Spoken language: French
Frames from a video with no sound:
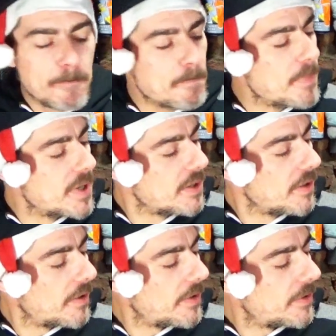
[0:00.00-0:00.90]
Mais
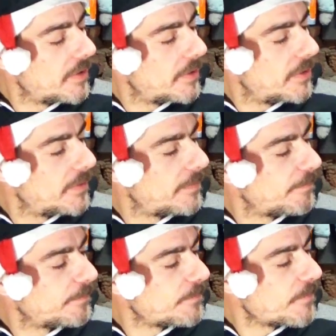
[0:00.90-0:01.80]
euh,
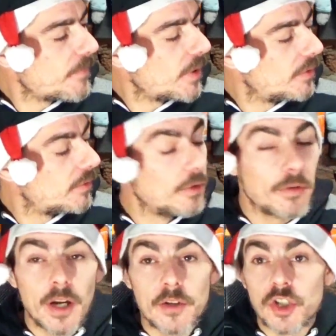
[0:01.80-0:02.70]
non,
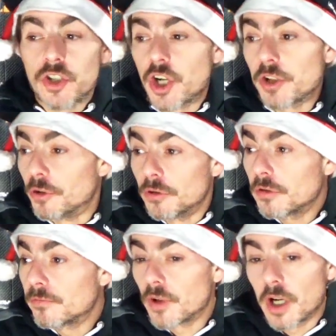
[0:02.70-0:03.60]
là,
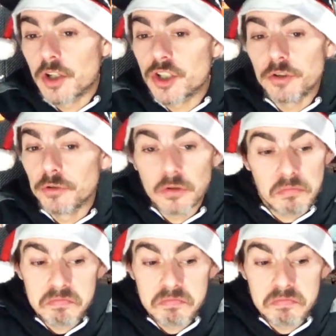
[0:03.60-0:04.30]
j'adore. Voilà, j'adore.